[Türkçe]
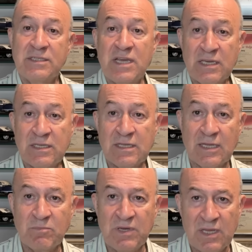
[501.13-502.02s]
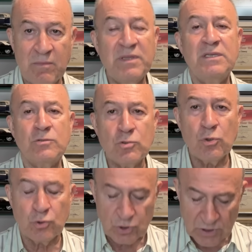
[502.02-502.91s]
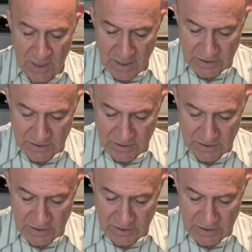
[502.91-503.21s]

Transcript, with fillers: Cenk'i tatmin edemedi. Sonuçta